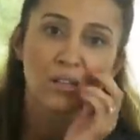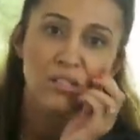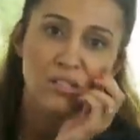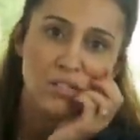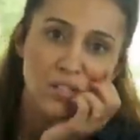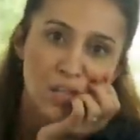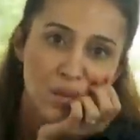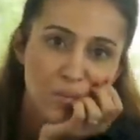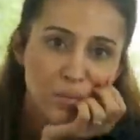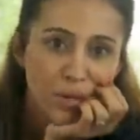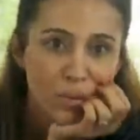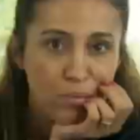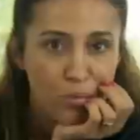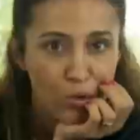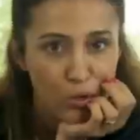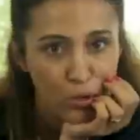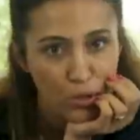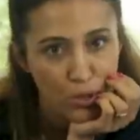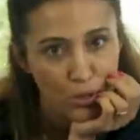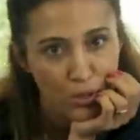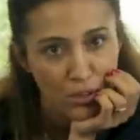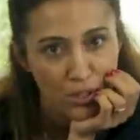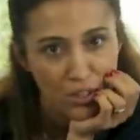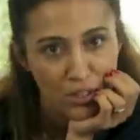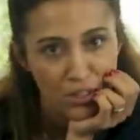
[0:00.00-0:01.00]
kızlar benim bu
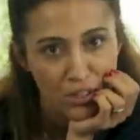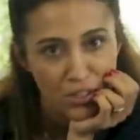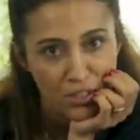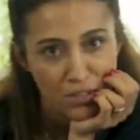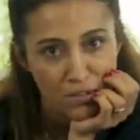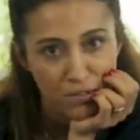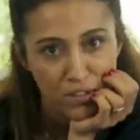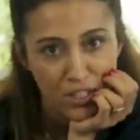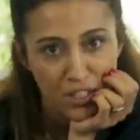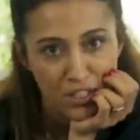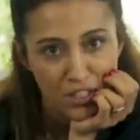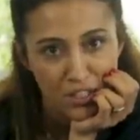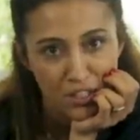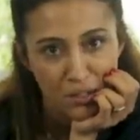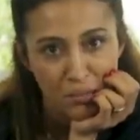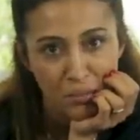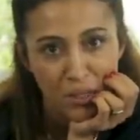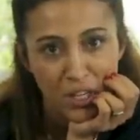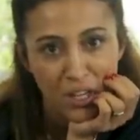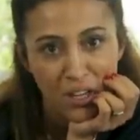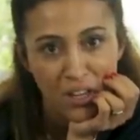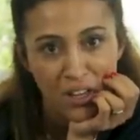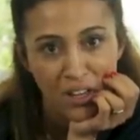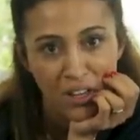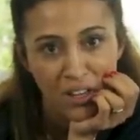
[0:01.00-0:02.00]
kiloları nasıl vereceğim
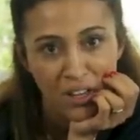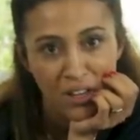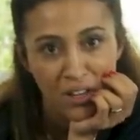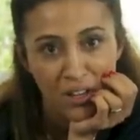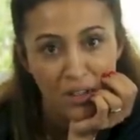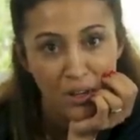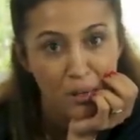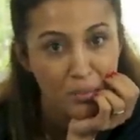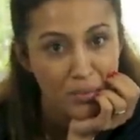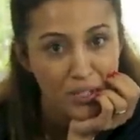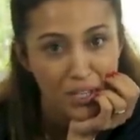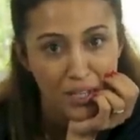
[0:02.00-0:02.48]
ya